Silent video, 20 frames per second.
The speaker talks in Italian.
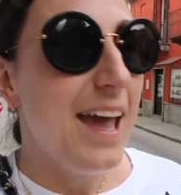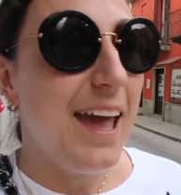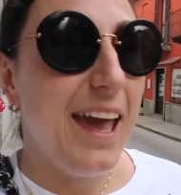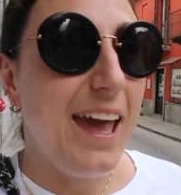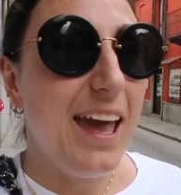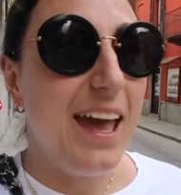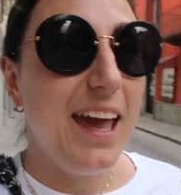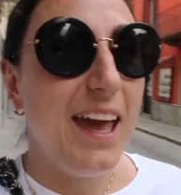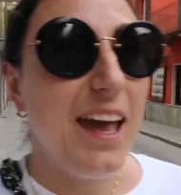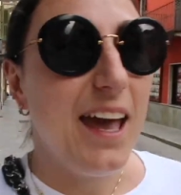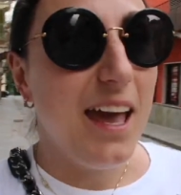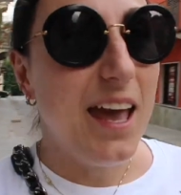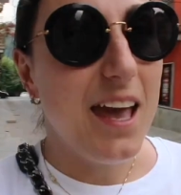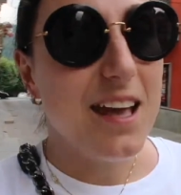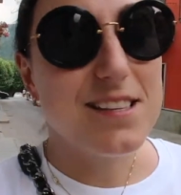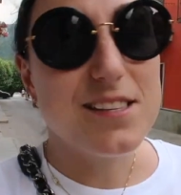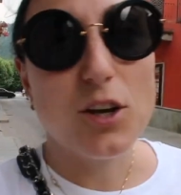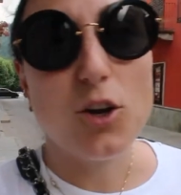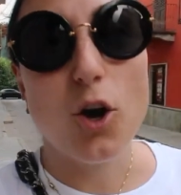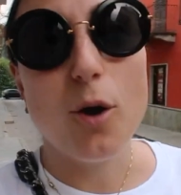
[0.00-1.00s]
e,
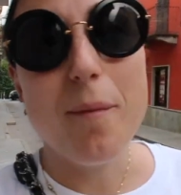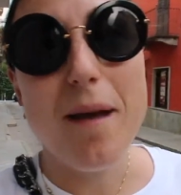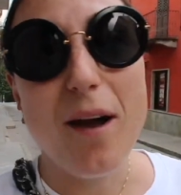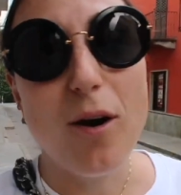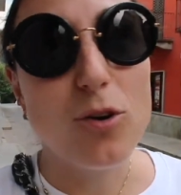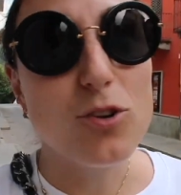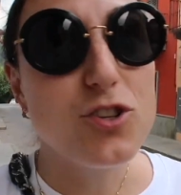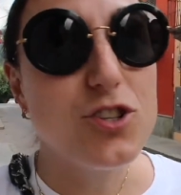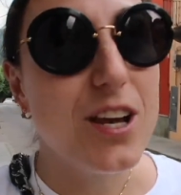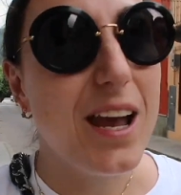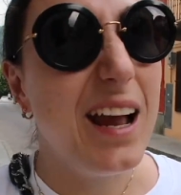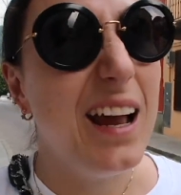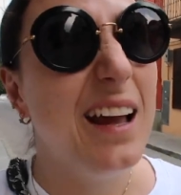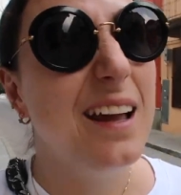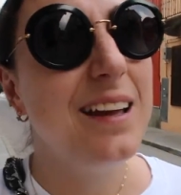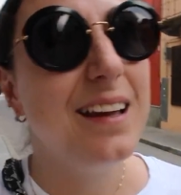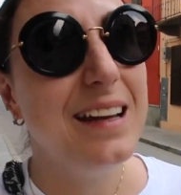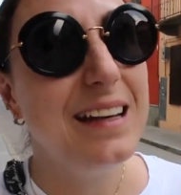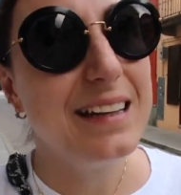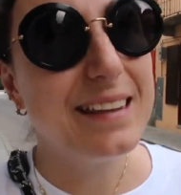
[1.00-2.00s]
e siccome oggi
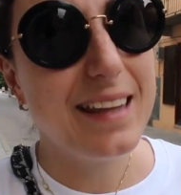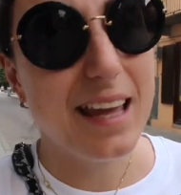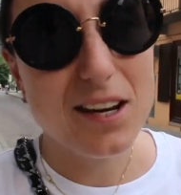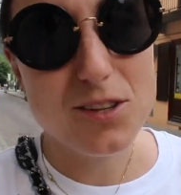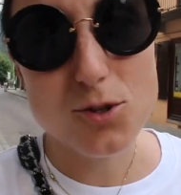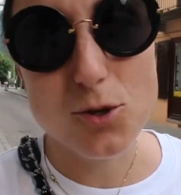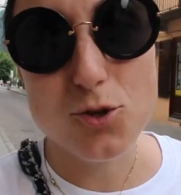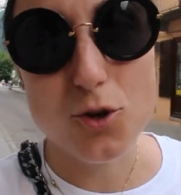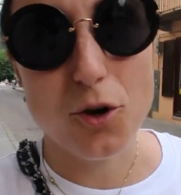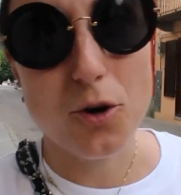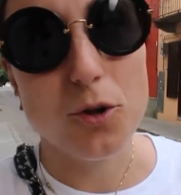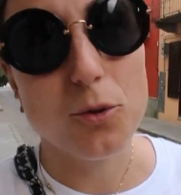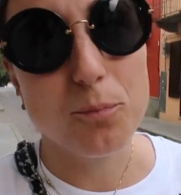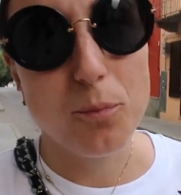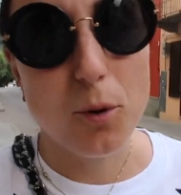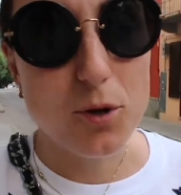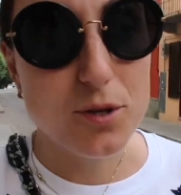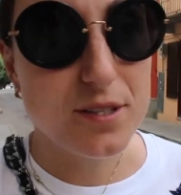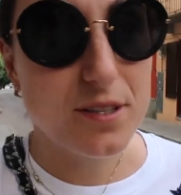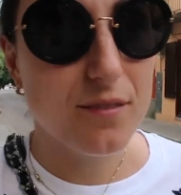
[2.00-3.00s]
è il terzo giorno
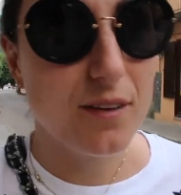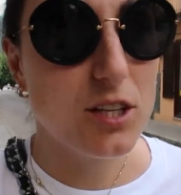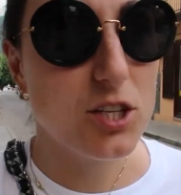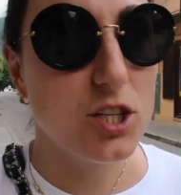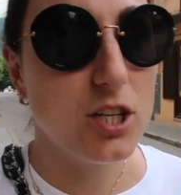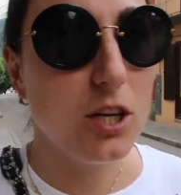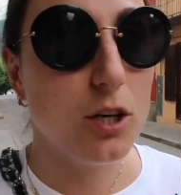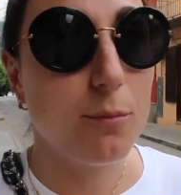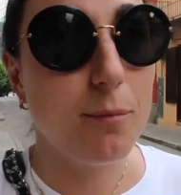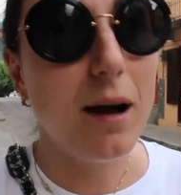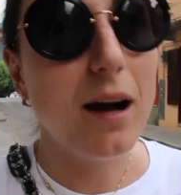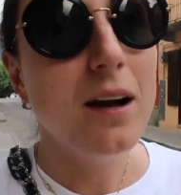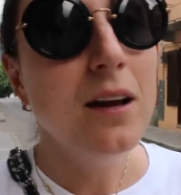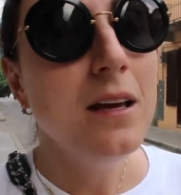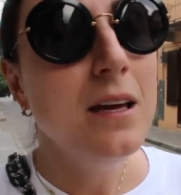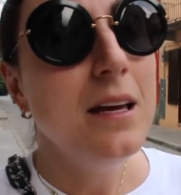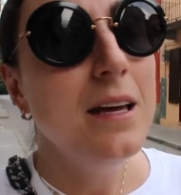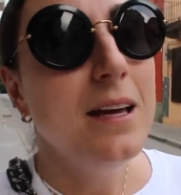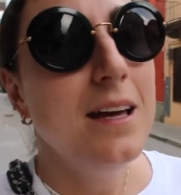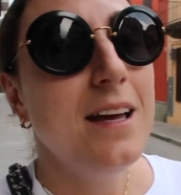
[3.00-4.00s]
post vaccino ma
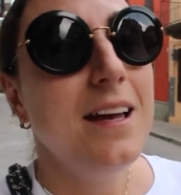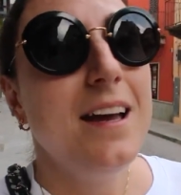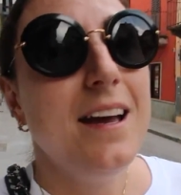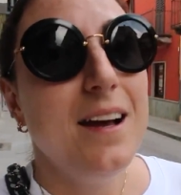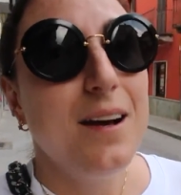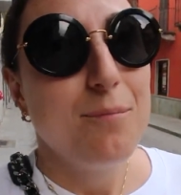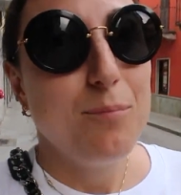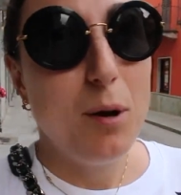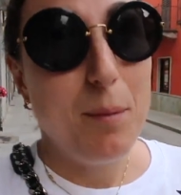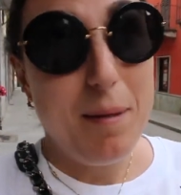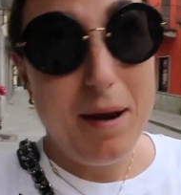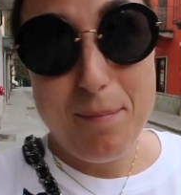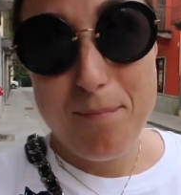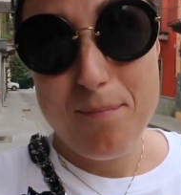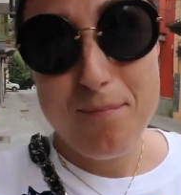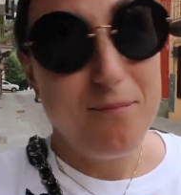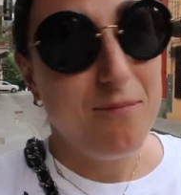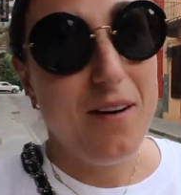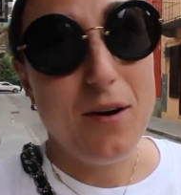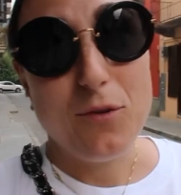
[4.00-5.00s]
poi me ne
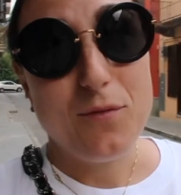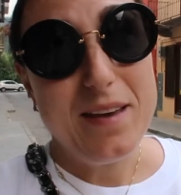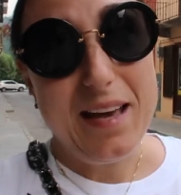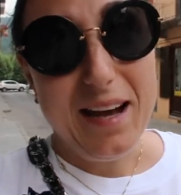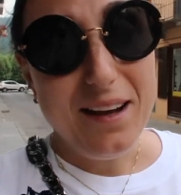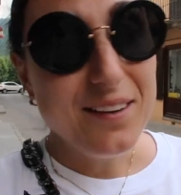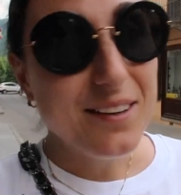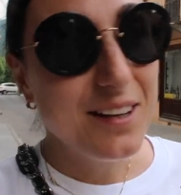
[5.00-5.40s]
vado via,